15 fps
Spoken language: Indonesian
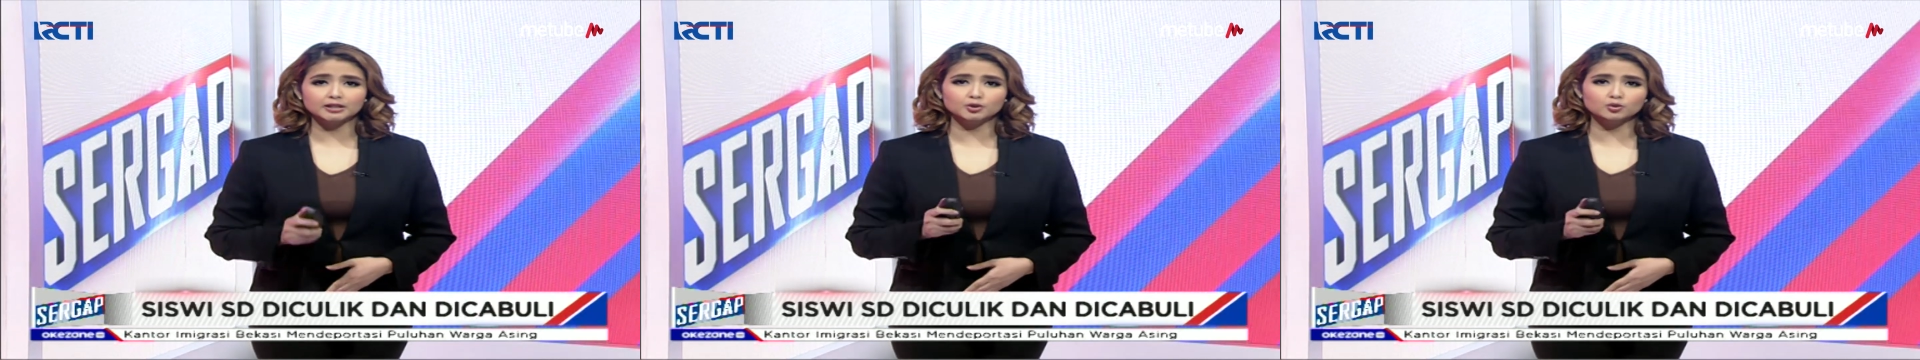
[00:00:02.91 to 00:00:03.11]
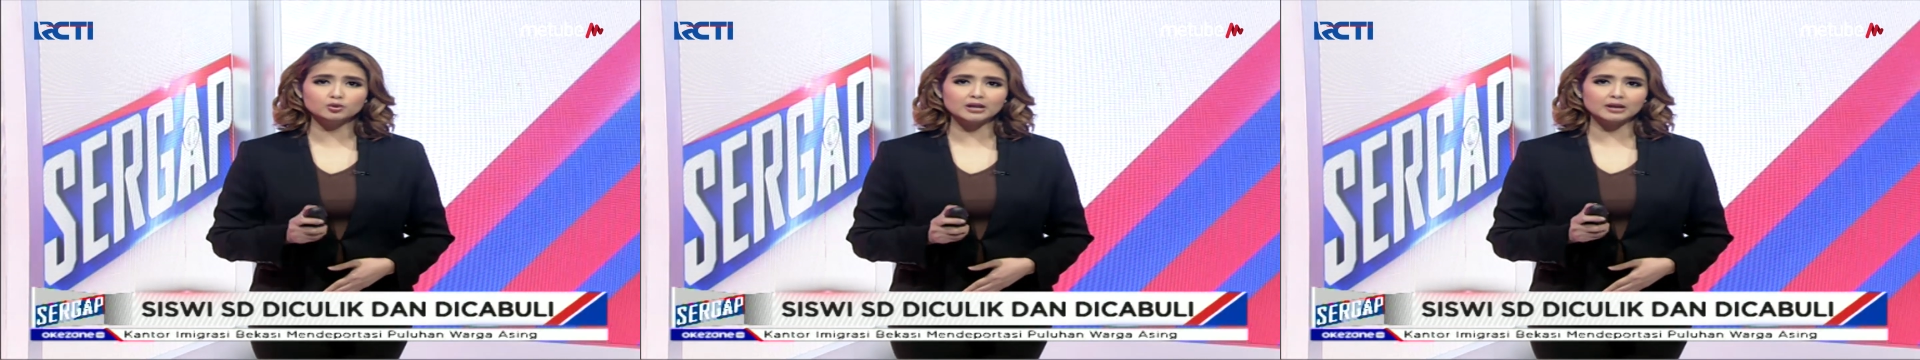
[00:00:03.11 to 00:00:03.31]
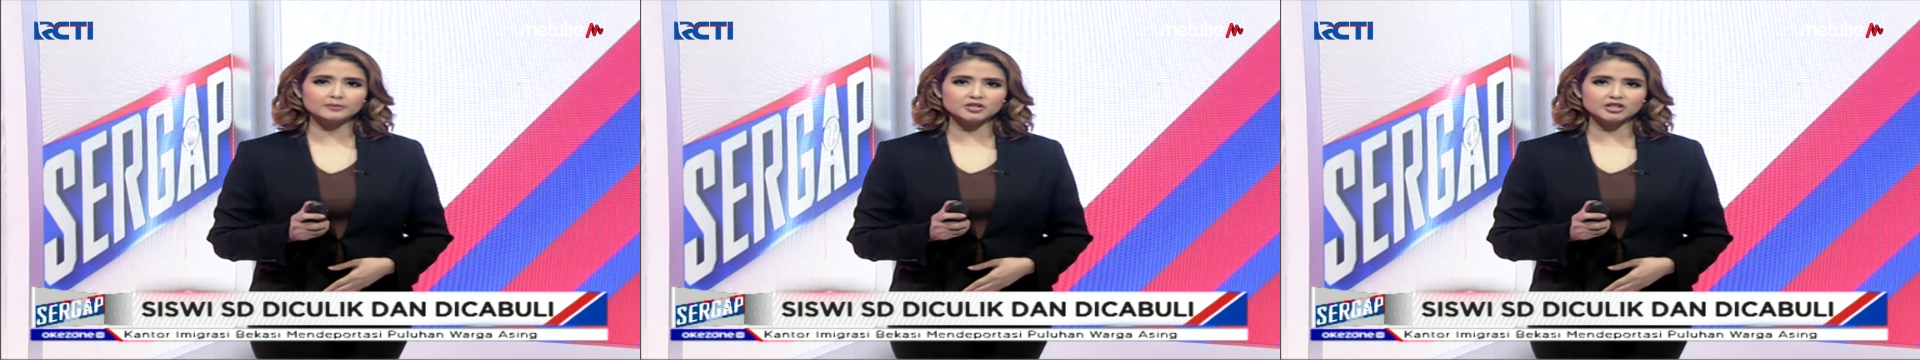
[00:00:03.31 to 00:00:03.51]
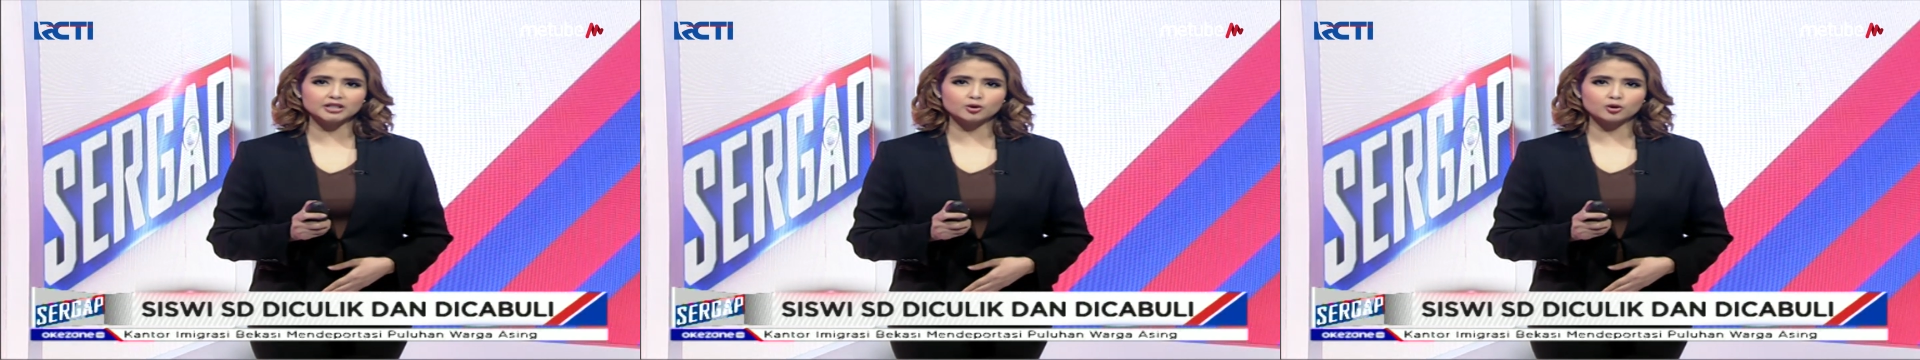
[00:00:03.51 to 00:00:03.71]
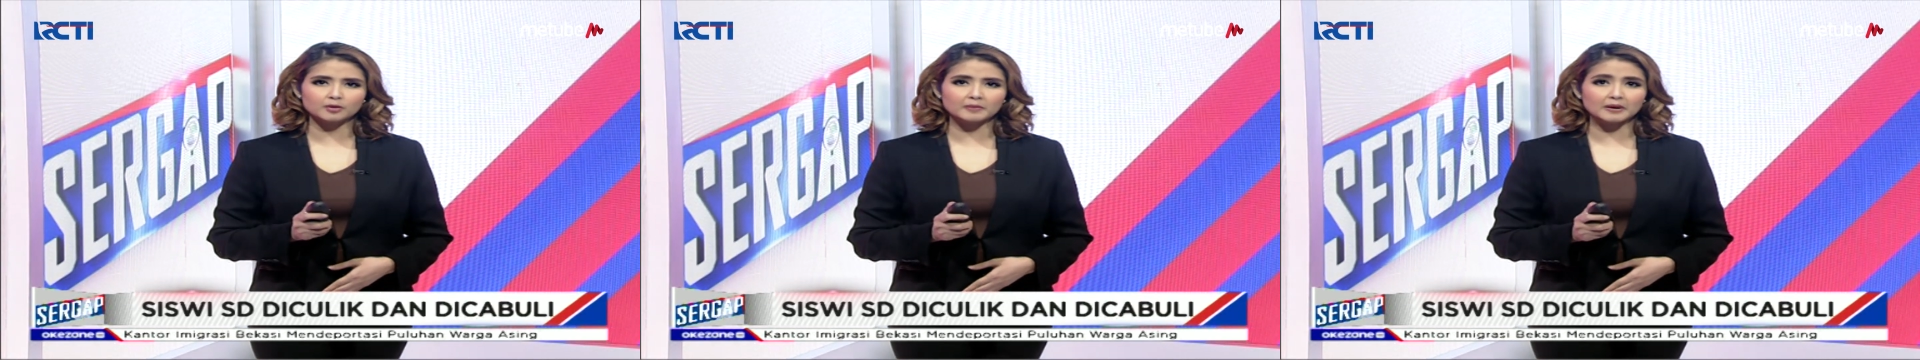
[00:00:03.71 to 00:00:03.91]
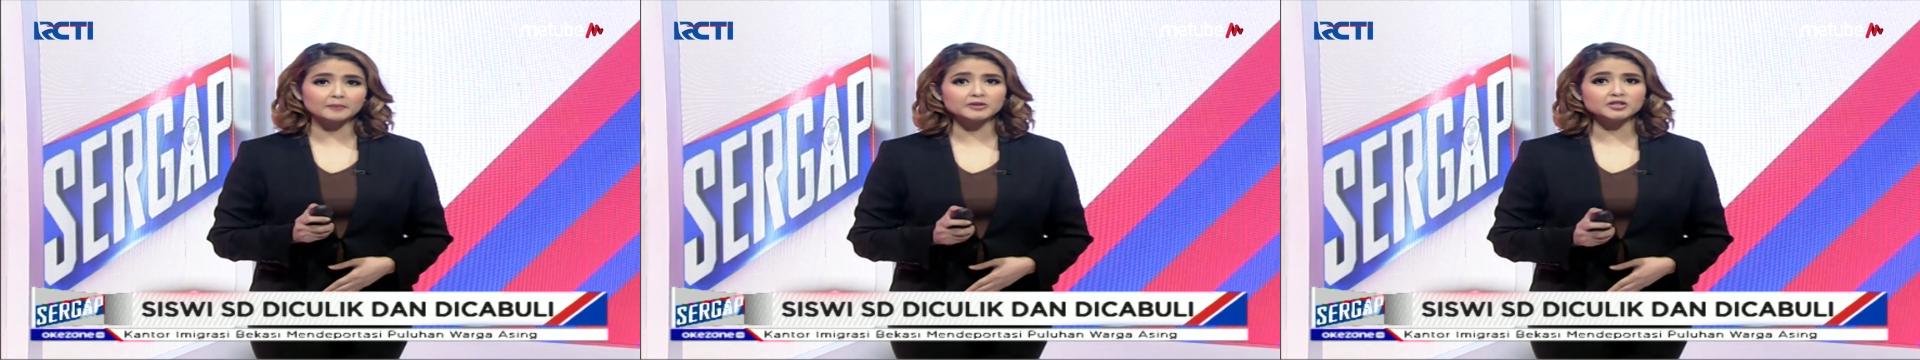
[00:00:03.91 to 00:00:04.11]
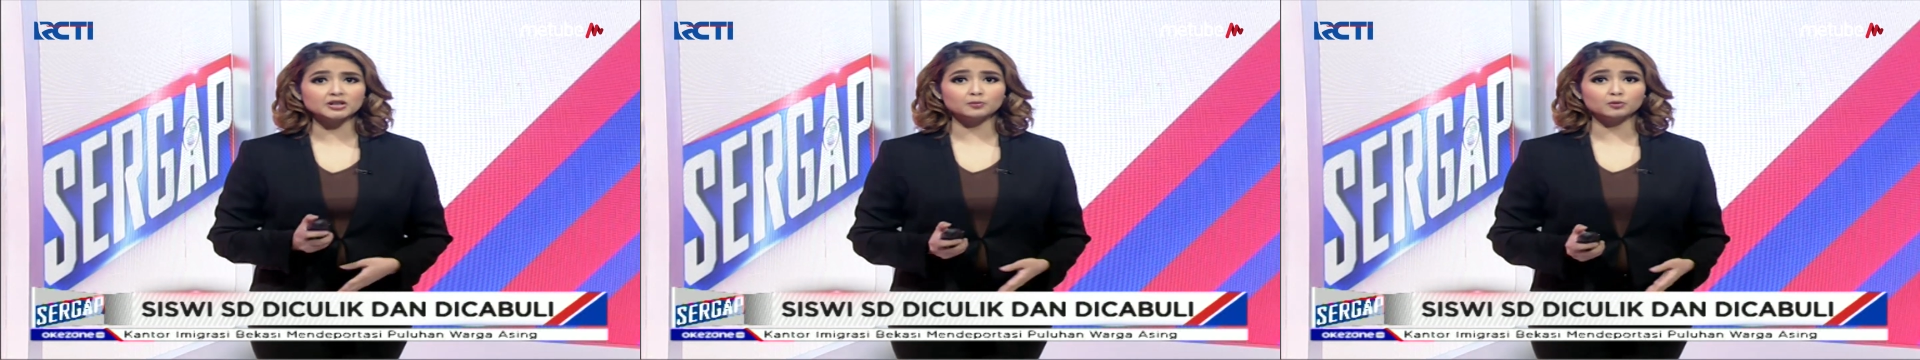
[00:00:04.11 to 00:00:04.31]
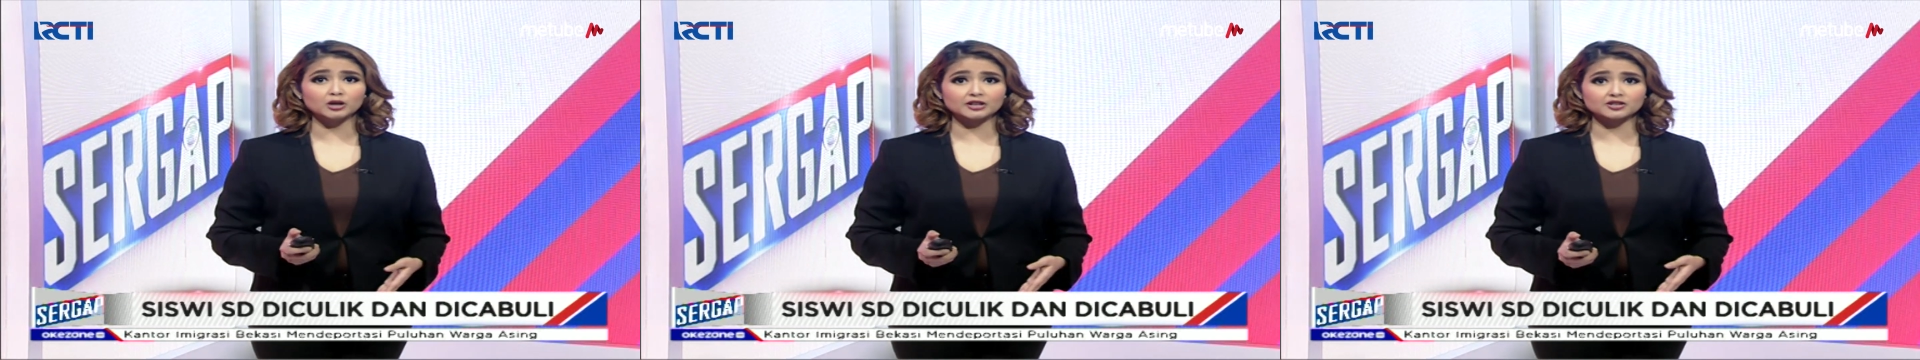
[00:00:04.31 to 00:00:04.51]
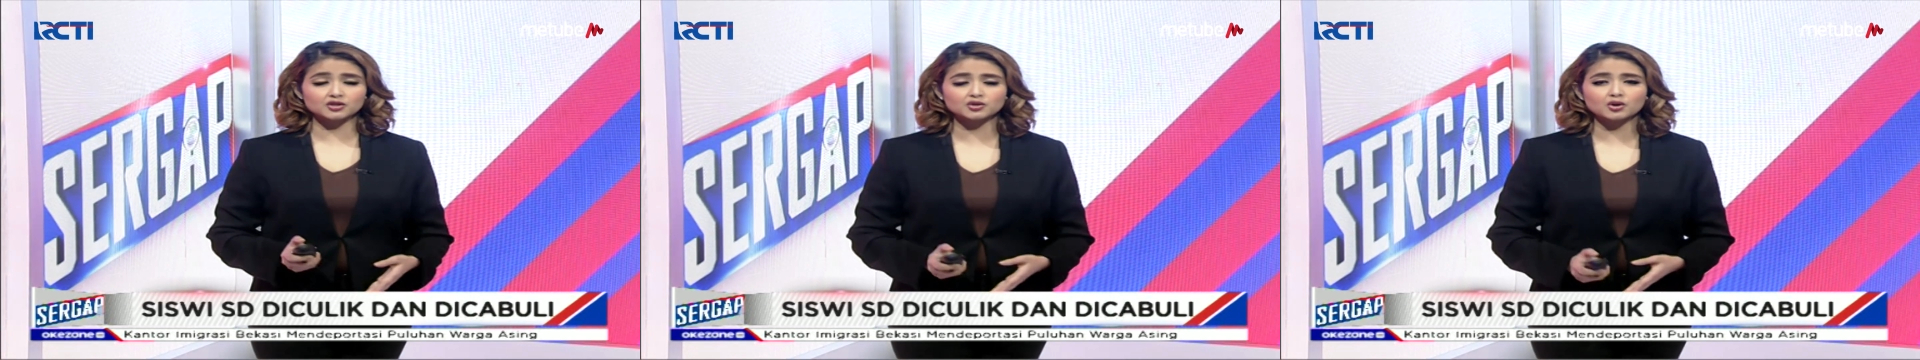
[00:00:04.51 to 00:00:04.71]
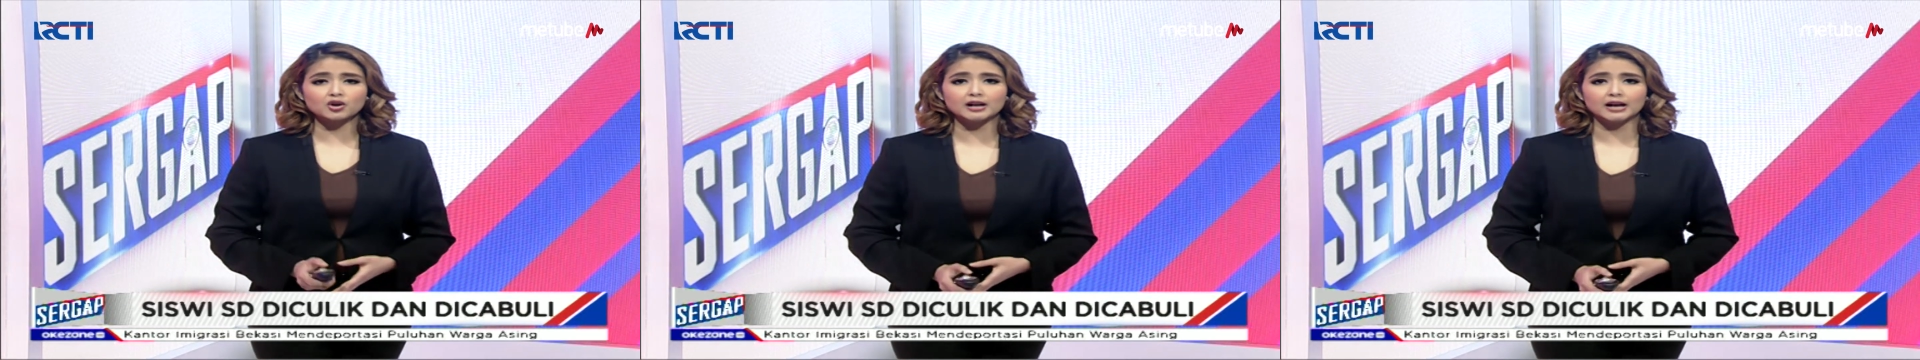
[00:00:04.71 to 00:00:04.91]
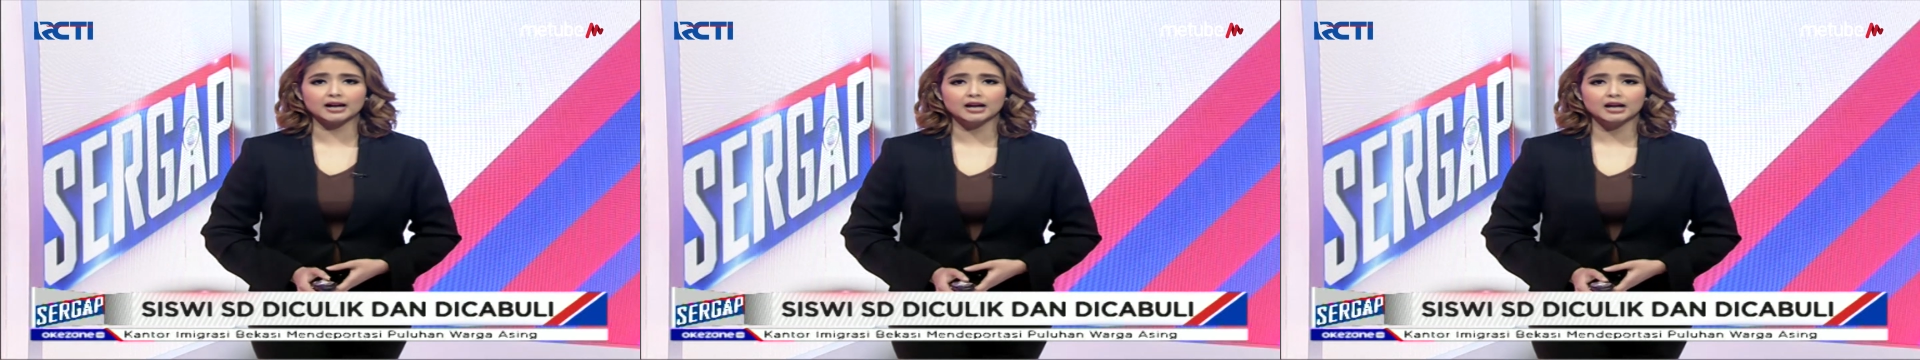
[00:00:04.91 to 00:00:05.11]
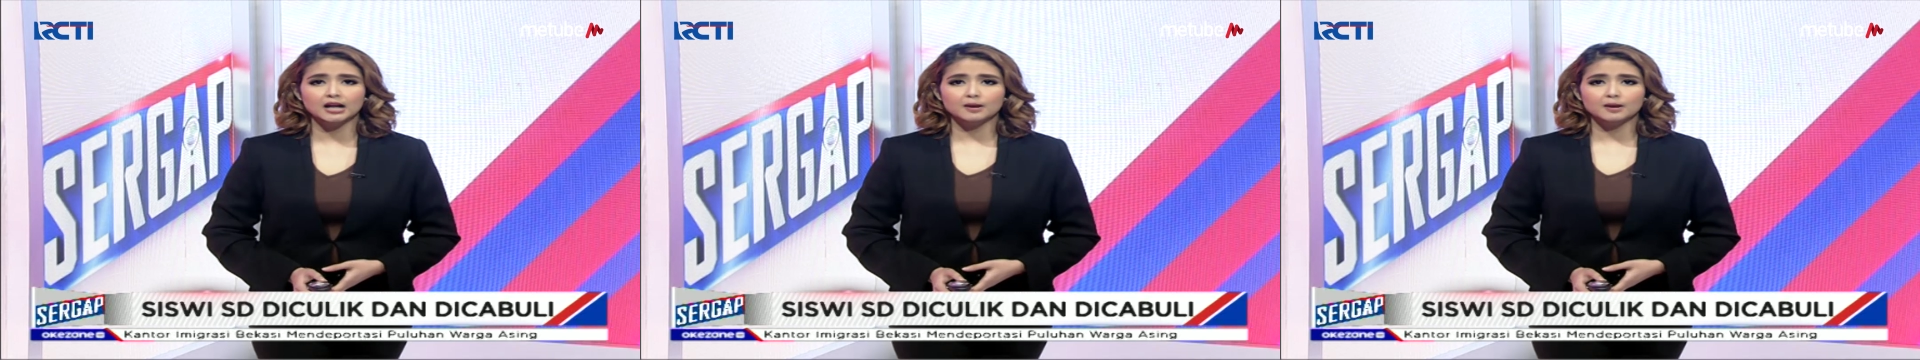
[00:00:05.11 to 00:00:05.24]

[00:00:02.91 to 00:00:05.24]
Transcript: diduga menjadi korban pencabulan seseorang.